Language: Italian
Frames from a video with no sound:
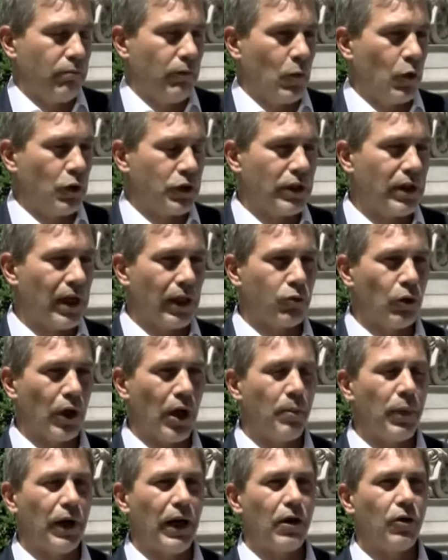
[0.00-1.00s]
considerato un
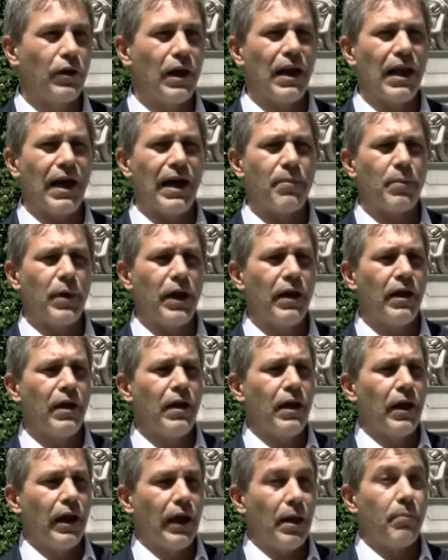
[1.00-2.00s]
campanello d'allarme,
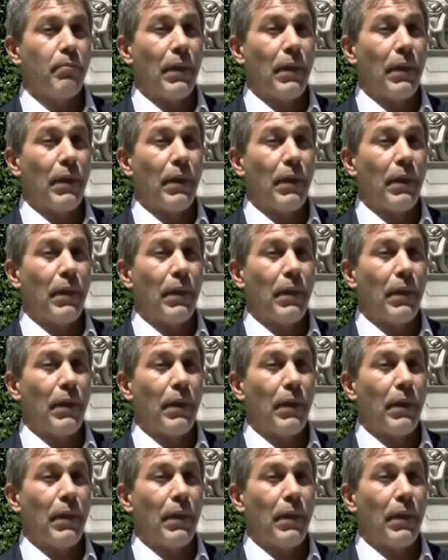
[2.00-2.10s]
eh,